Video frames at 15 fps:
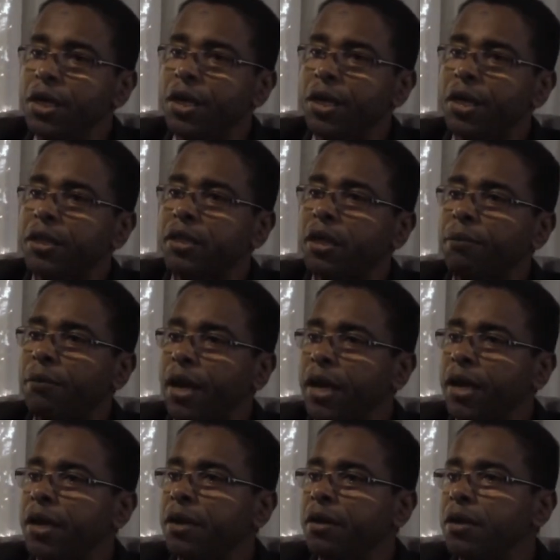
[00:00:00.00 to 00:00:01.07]
E
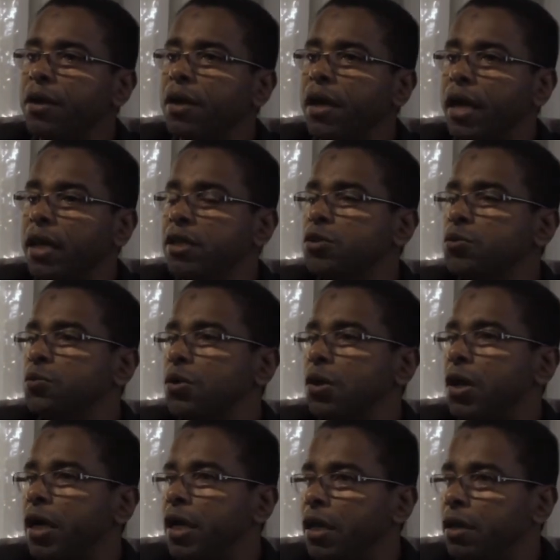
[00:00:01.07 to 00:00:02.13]
também ela
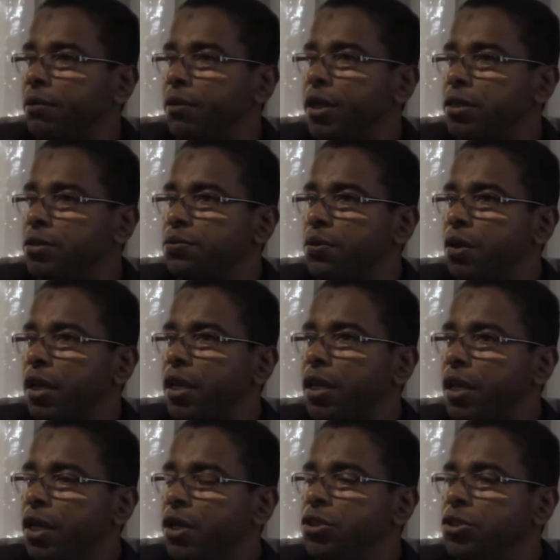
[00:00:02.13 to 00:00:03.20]
explora, a Alemanha explora
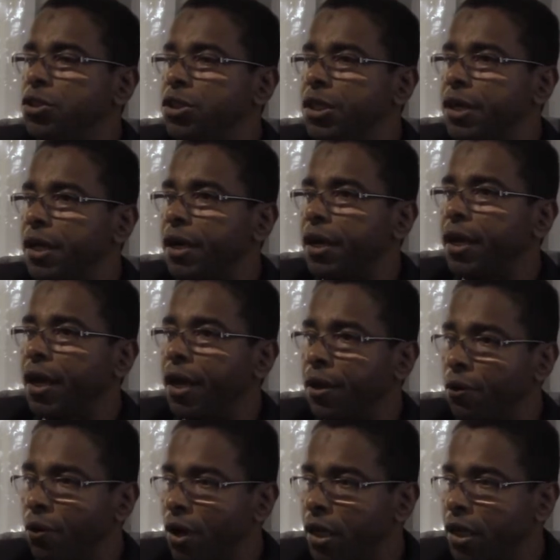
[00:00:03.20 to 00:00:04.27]
energia
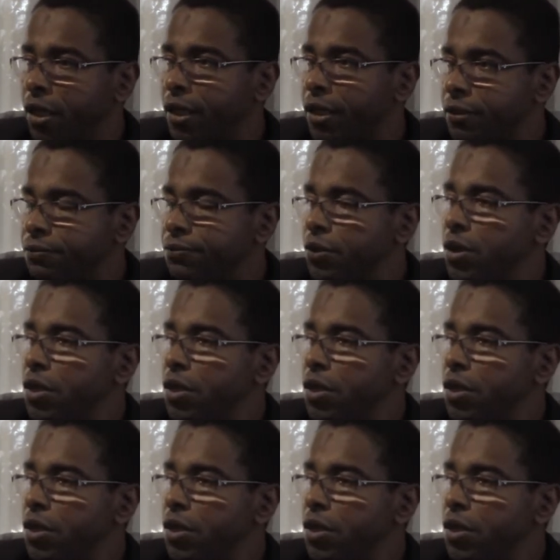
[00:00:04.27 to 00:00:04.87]
eólica